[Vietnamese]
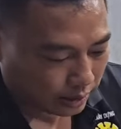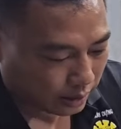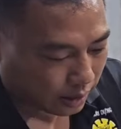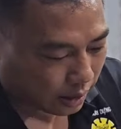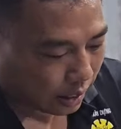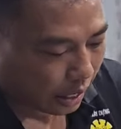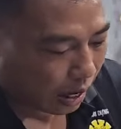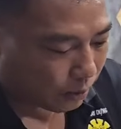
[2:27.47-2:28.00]

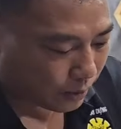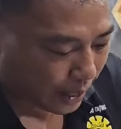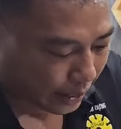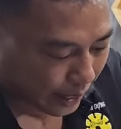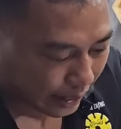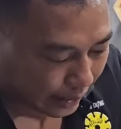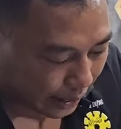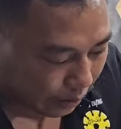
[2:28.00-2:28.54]
nó học
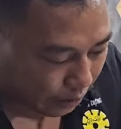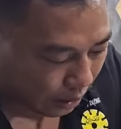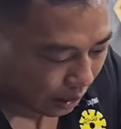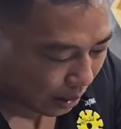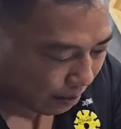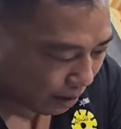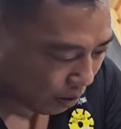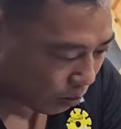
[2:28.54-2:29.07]
viên hay kêu
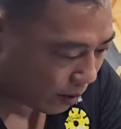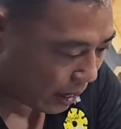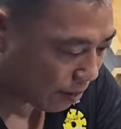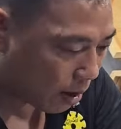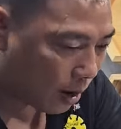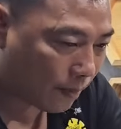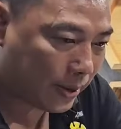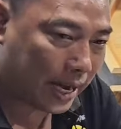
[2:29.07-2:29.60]
nó là mẫu máy
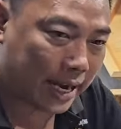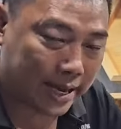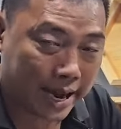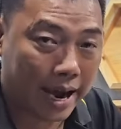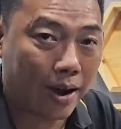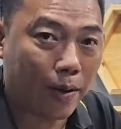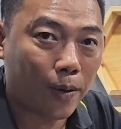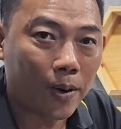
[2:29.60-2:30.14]
bơm nhà
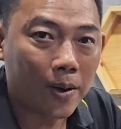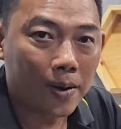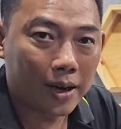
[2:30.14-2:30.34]
giàu